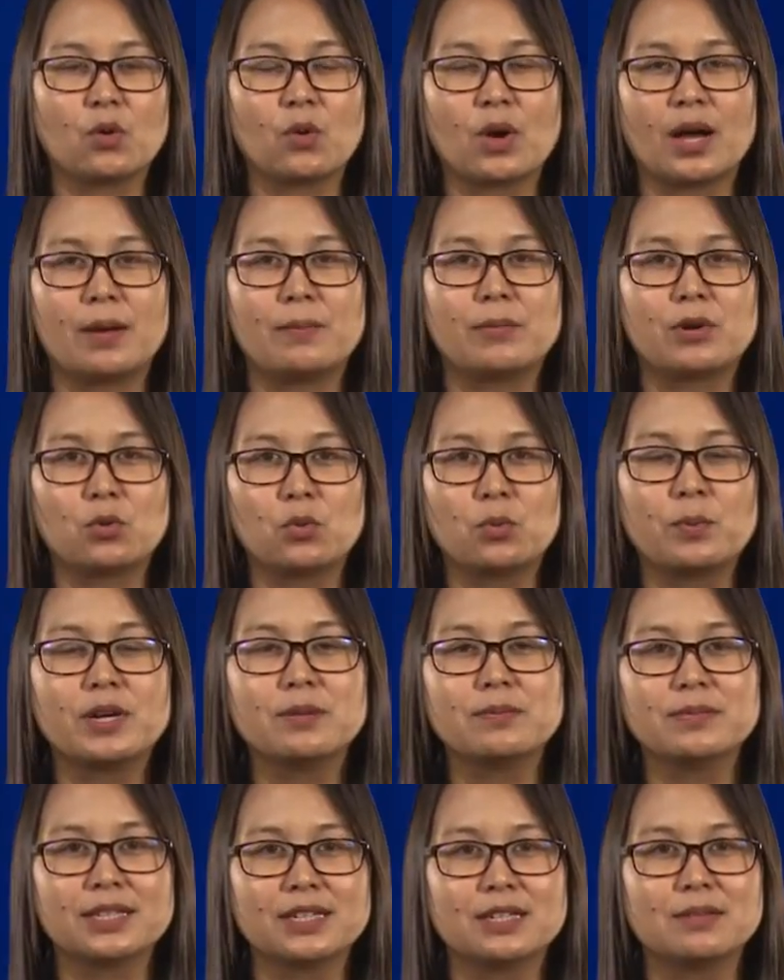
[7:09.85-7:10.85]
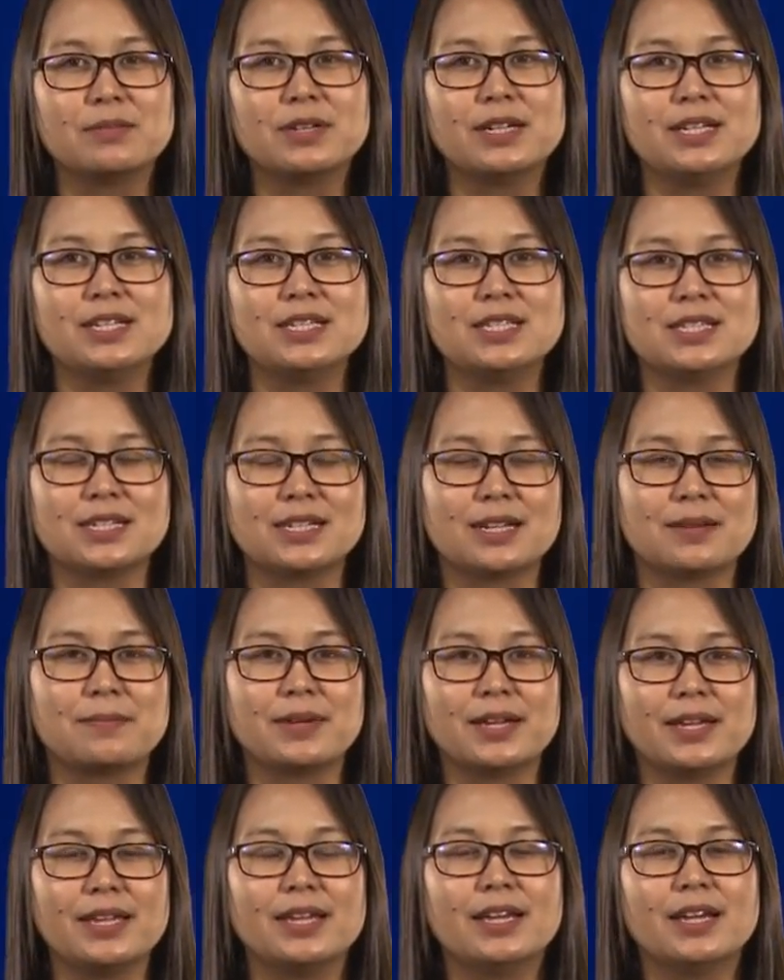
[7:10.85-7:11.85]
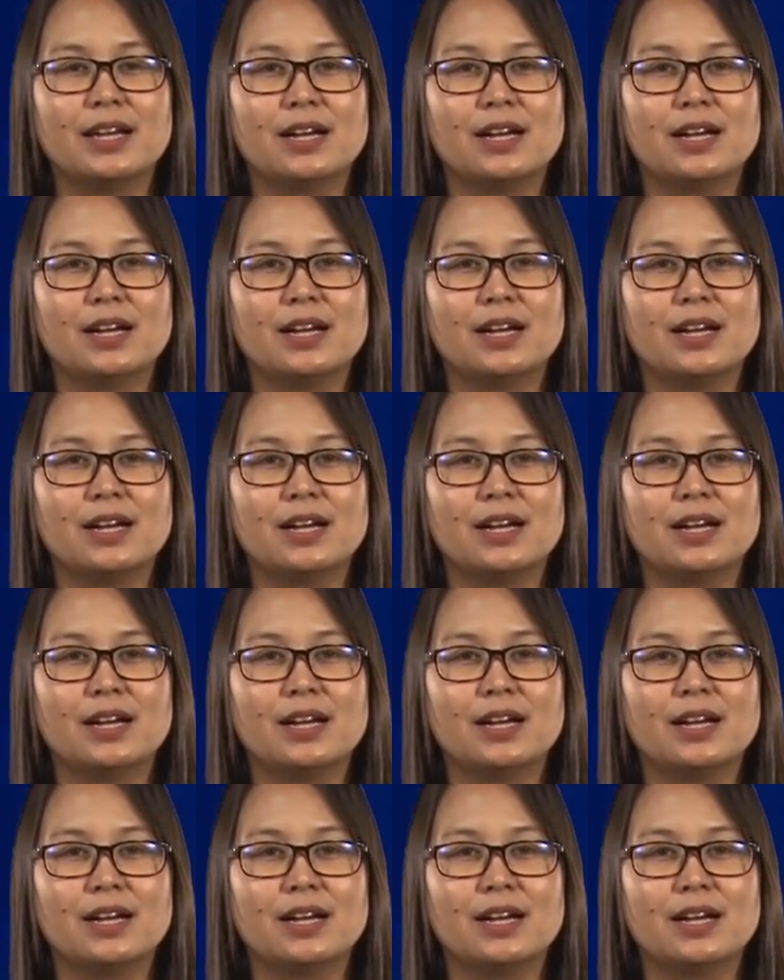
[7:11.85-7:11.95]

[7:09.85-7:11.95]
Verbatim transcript: ความรู้เพิ่มเติมเพื่อที่จะทำให้